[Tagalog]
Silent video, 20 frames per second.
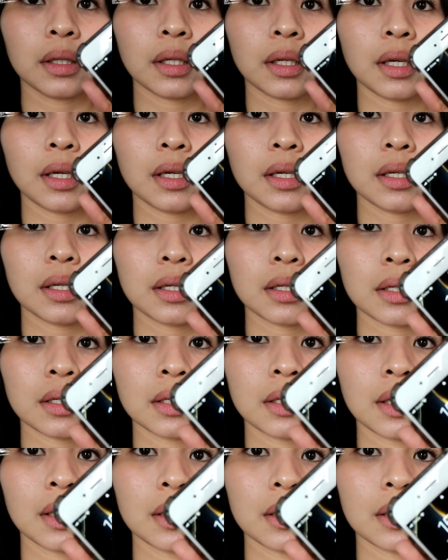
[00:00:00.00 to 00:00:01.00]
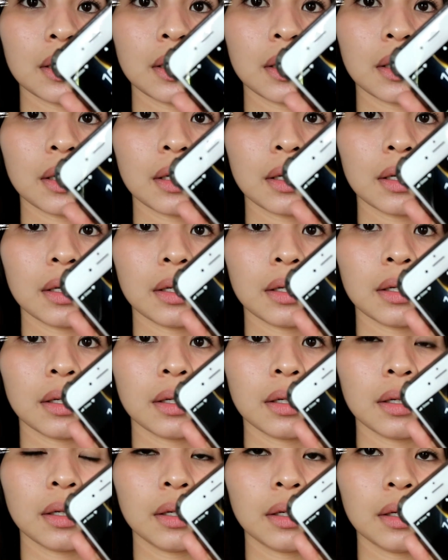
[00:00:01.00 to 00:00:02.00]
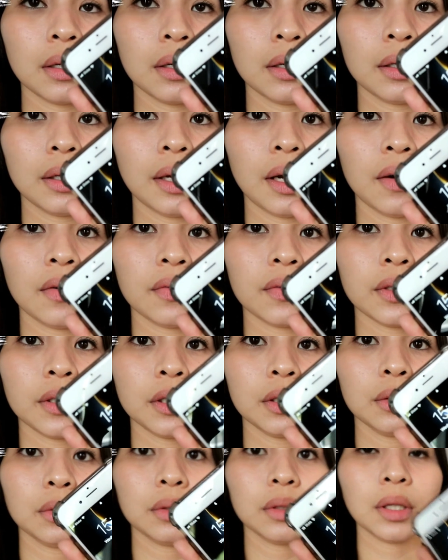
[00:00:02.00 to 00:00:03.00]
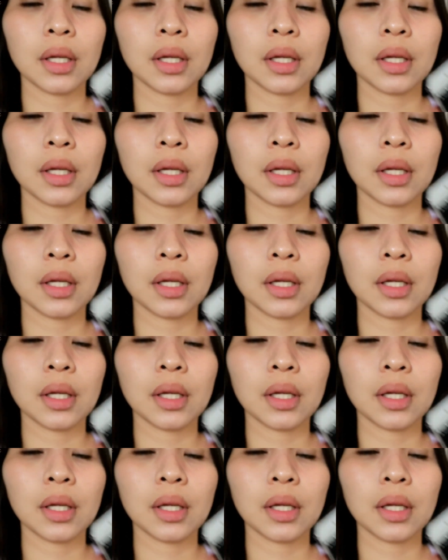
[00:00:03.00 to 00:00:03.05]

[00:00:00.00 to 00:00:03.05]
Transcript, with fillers: 3, 6 the afternoon